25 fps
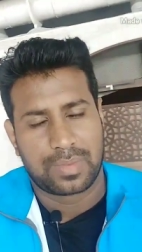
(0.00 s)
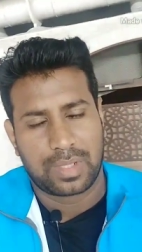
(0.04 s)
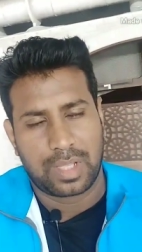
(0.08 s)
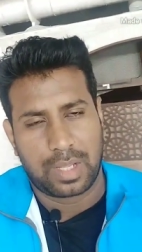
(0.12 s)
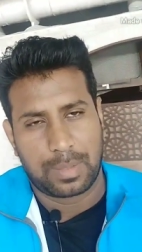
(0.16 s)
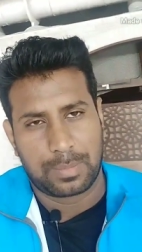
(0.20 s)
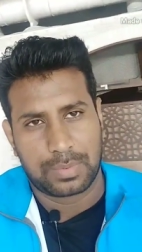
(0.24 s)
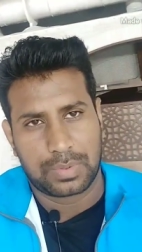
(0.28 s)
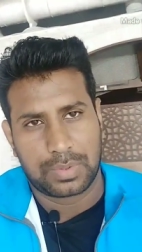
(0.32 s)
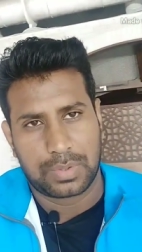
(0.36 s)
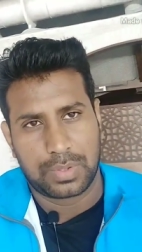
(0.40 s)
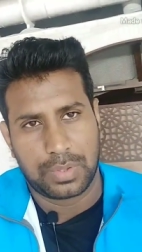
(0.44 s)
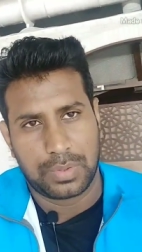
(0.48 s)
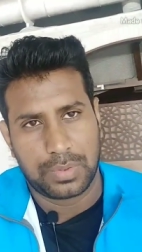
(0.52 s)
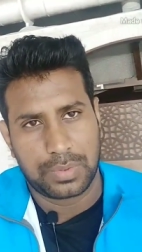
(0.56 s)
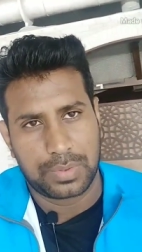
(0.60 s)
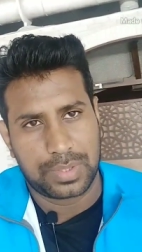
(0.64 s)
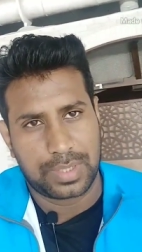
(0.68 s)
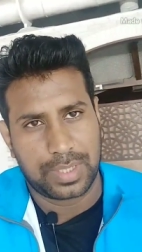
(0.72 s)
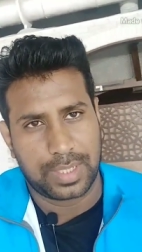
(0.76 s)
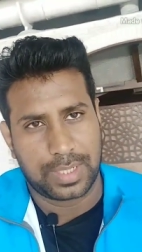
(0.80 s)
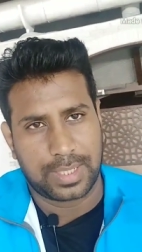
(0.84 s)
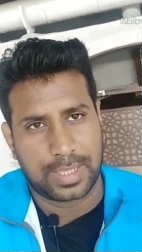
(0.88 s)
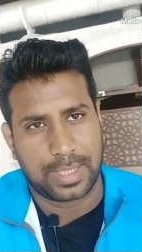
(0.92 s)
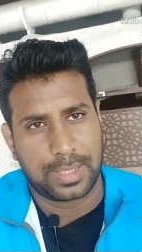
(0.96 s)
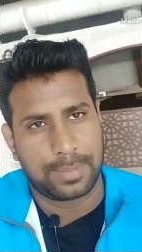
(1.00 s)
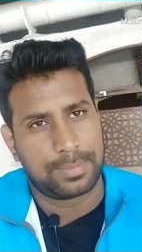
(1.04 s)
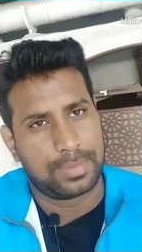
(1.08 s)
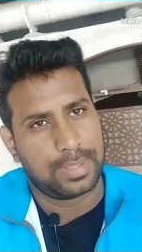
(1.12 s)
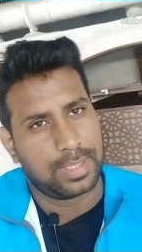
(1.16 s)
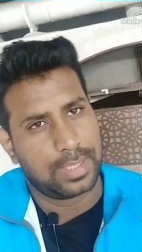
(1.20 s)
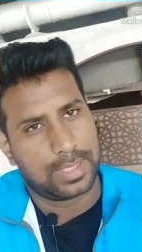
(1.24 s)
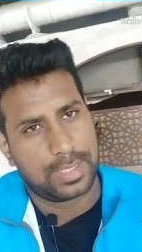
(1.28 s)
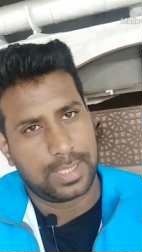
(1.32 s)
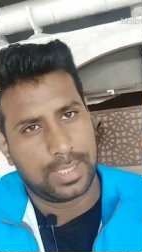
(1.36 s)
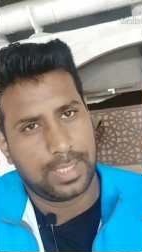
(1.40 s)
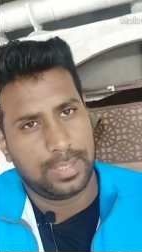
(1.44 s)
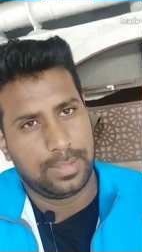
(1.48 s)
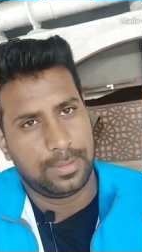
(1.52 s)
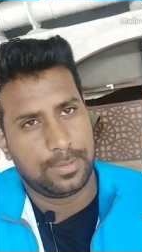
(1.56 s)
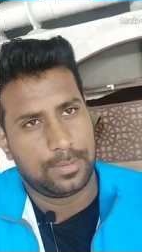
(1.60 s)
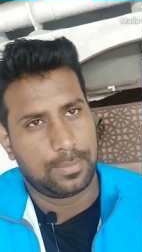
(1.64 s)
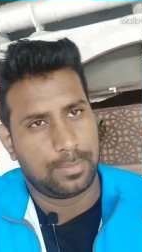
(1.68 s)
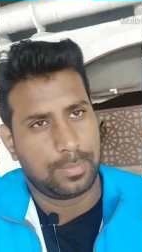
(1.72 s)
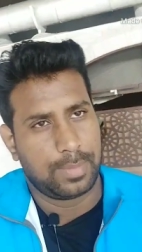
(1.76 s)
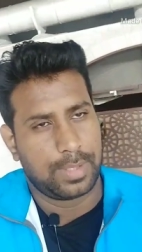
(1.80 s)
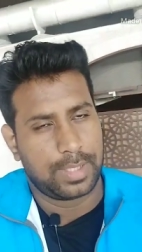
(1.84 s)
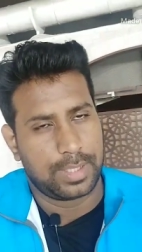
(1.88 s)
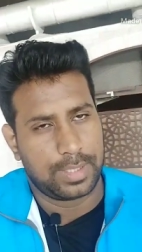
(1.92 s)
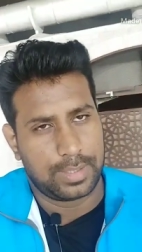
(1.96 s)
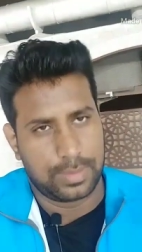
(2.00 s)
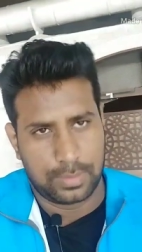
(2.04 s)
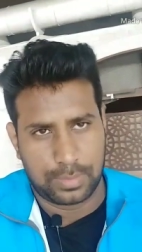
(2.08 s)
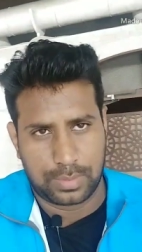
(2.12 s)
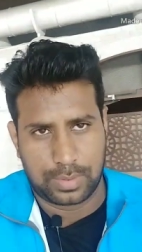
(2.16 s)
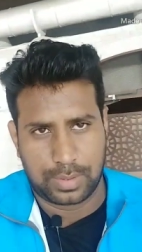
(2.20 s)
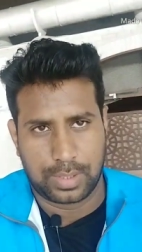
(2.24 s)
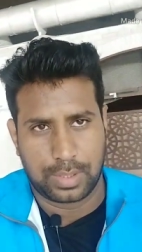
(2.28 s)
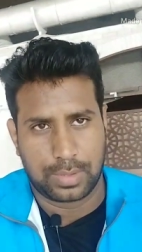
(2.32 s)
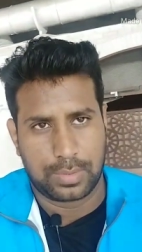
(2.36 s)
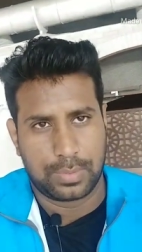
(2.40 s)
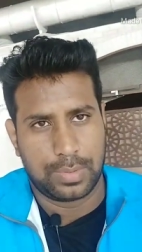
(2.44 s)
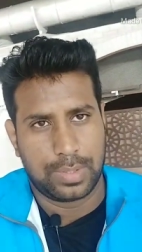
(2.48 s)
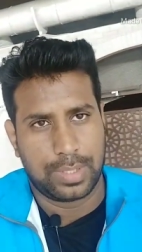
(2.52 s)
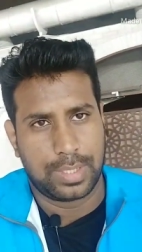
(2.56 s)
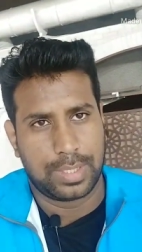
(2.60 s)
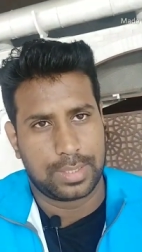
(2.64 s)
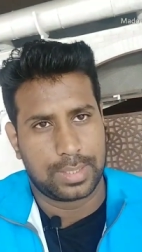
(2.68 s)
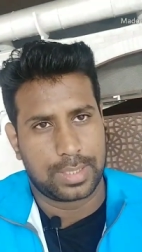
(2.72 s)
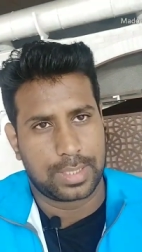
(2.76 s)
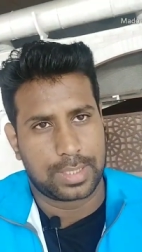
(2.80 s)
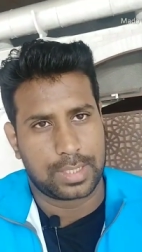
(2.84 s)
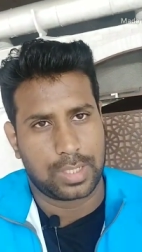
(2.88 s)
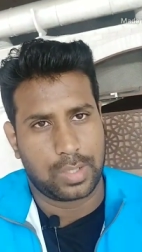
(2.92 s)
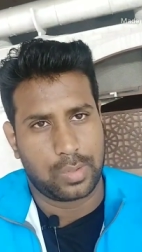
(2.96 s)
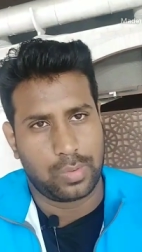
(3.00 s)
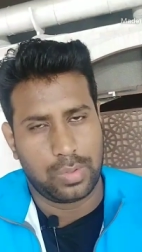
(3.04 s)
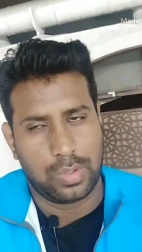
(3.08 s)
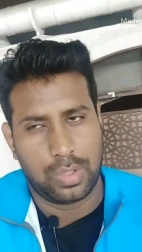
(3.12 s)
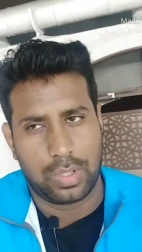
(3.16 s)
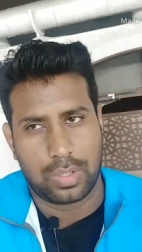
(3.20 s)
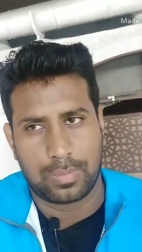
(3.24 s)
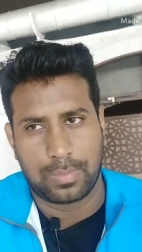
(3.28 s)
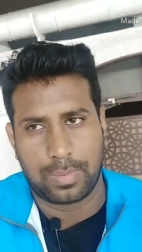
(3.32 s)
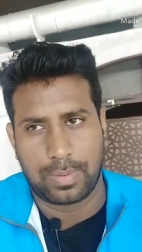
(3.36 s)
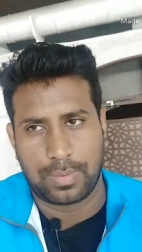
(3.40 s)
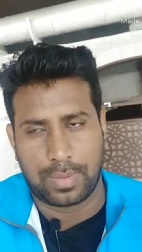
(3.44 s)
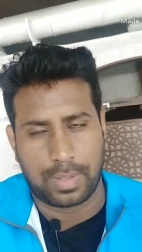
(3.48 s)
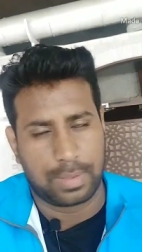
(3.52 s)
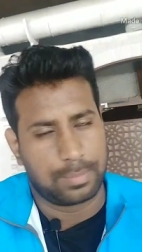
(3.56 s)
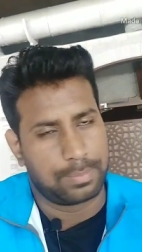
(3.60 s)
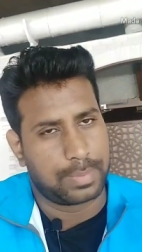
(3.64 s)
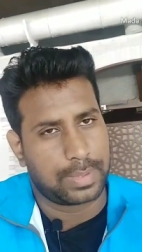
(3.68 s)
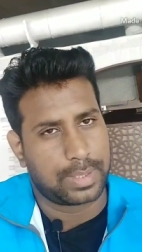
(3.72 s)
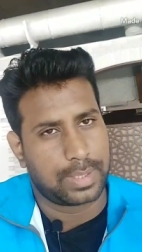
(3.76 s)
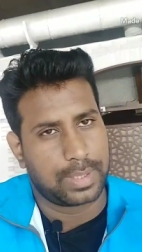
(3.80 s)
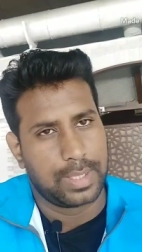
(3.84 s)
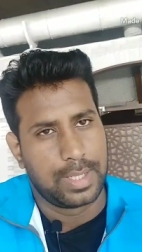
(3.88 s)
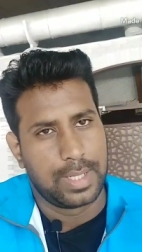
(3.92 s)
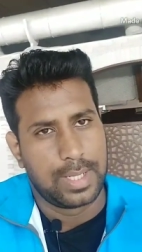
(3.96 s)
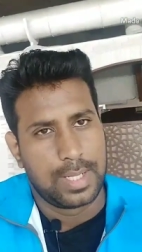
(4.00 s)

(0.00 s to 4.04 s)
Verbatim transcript: आप उसको यूज़ करके आप देखिए मैं यूज़ करूँगा अंदर जाऊँगा और मैं वहाँ पर